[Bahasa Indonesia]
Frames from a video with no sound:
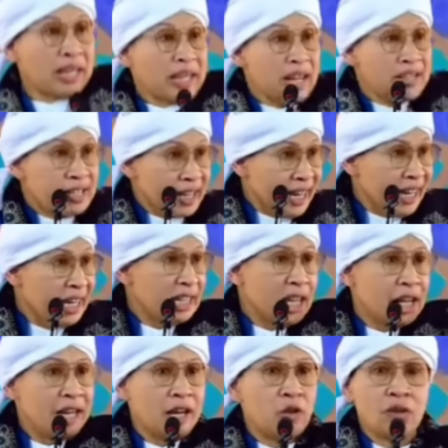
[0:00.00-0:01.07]
sering kita
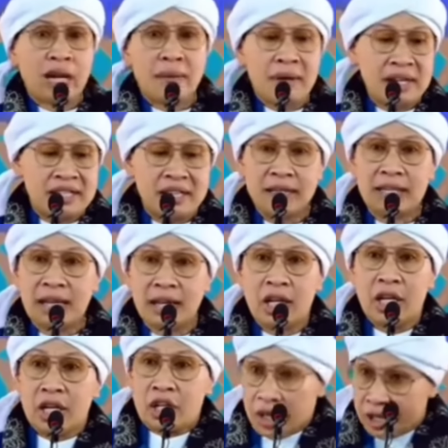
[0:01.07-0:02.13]
dengar ulama cerita
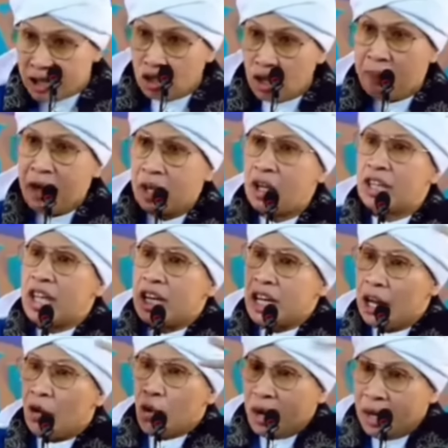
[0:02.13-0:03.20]
Isra Mi'raj yang
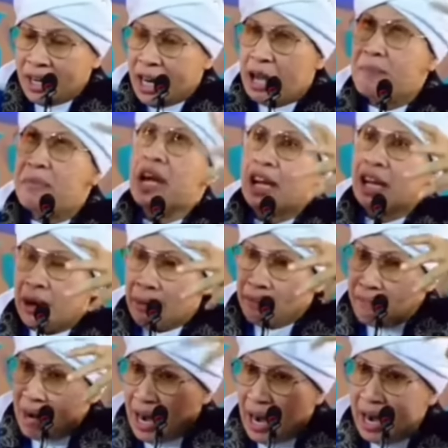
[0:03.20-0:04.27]
dilakukan Nabi adalah
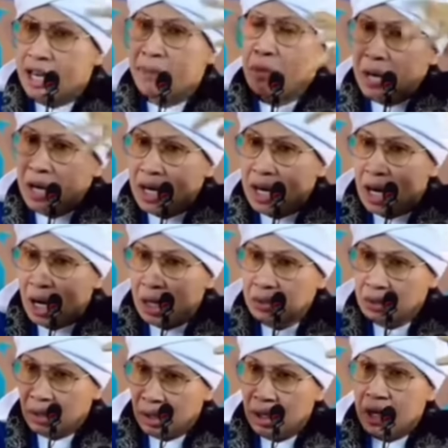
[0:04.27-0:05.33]
menghadap kepada
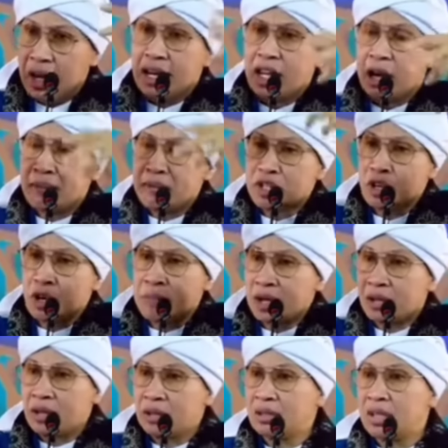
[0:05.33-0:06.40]
Allah dalam Isra
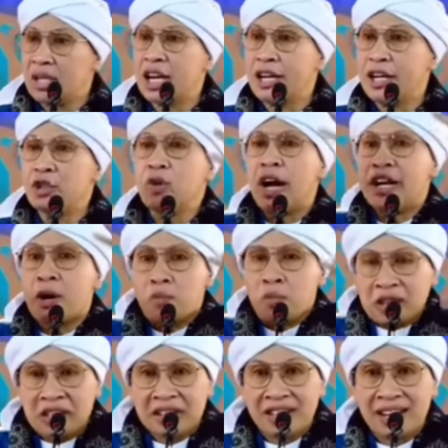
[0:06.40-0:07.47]
Mi'raj dan itu hadiah buat
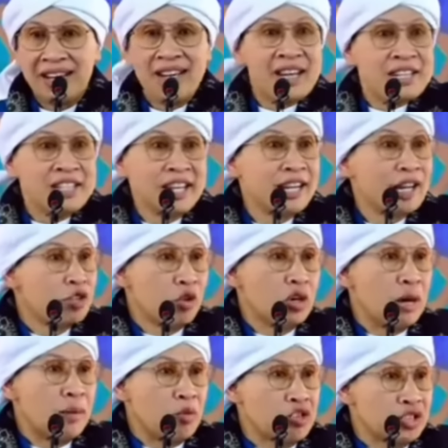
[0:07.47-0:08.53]
kita sehingga
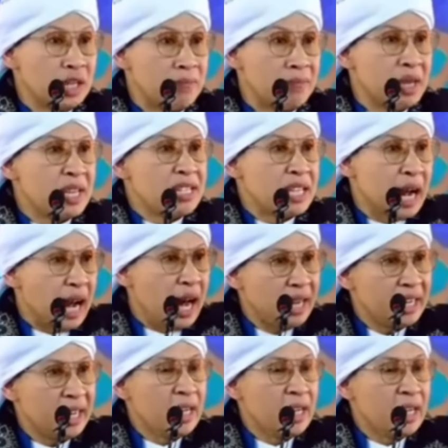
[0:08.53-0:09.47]
seorang muslim sehari